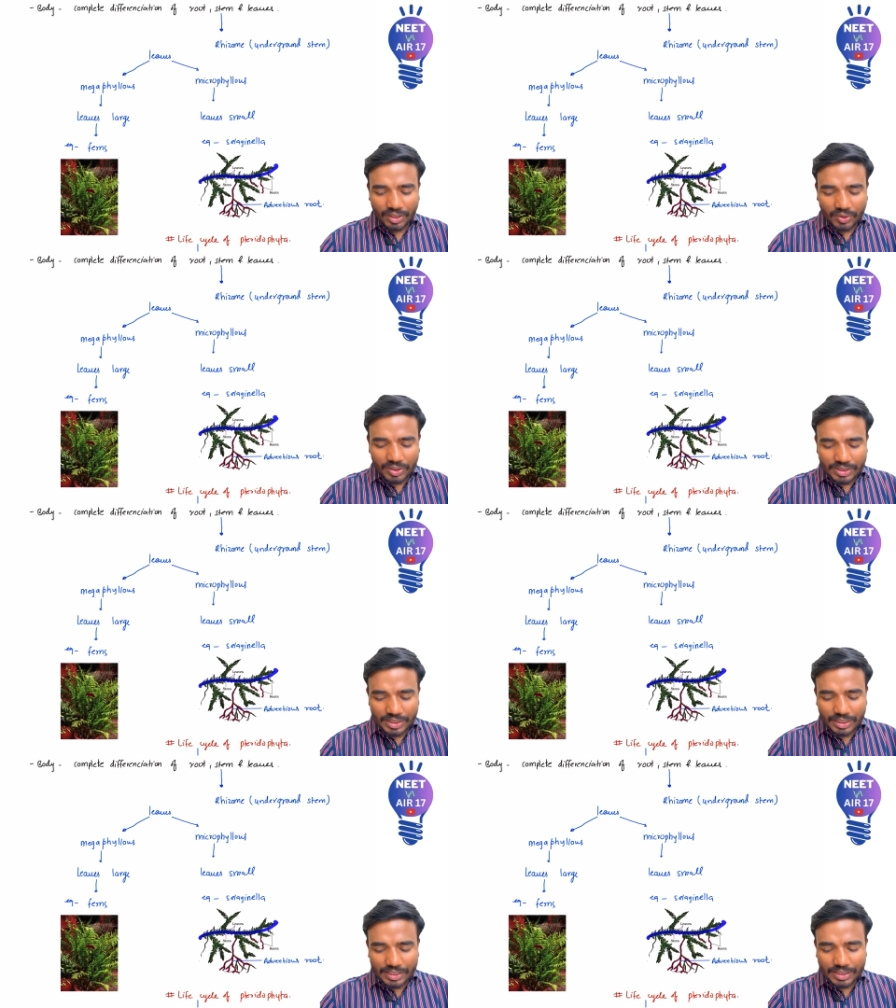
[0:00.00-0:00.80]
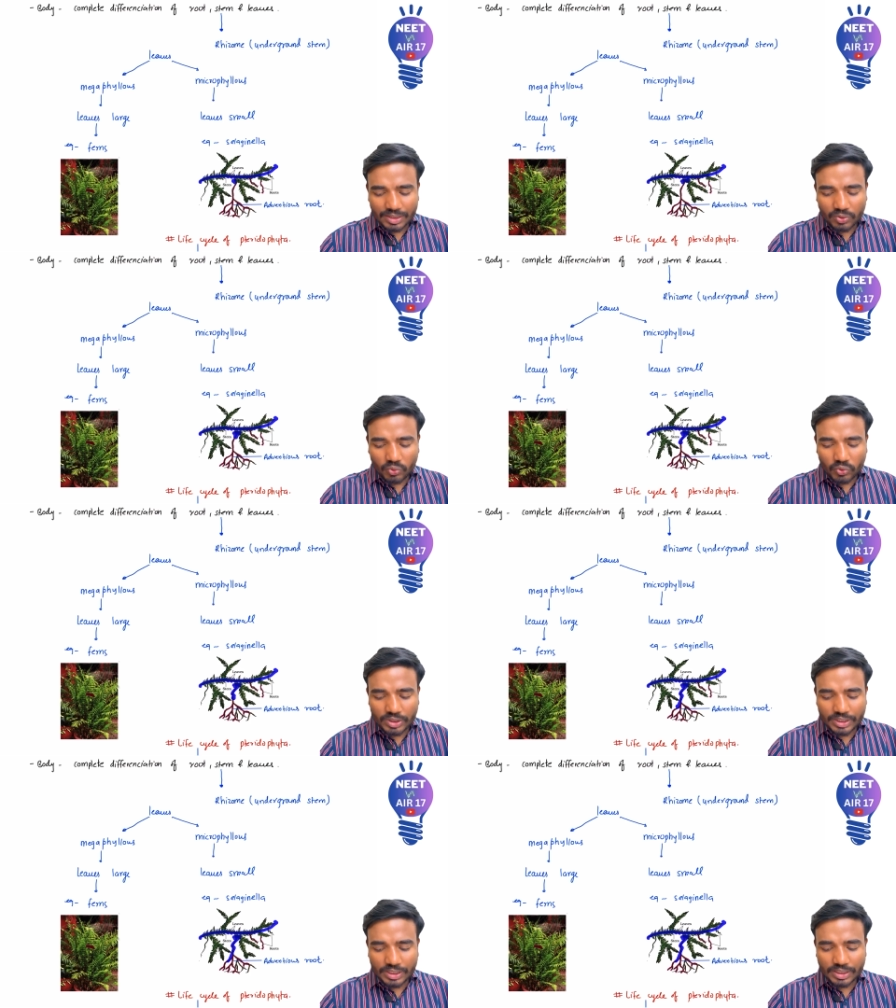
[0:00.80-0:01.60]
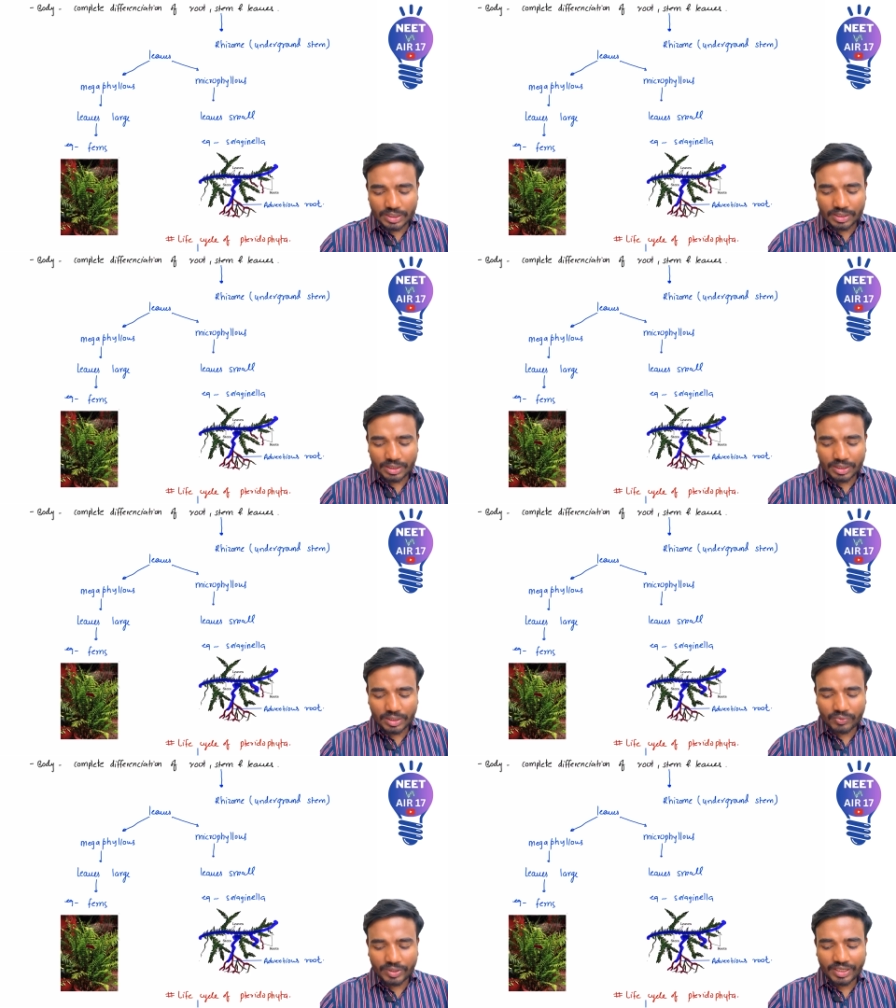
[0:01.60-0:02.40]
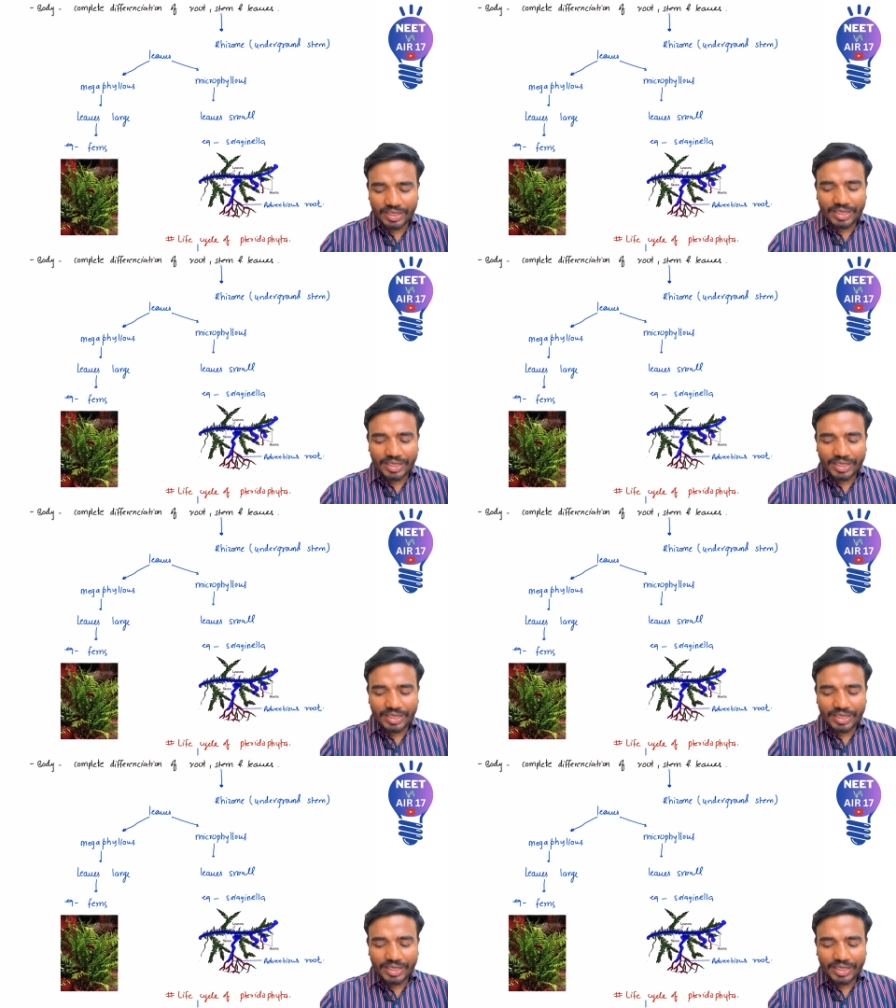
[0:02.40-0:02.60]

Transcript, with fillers: और इससे ना ऐसे ऐसे रूट जैसा स्ट्रक्चर निकला हुआ है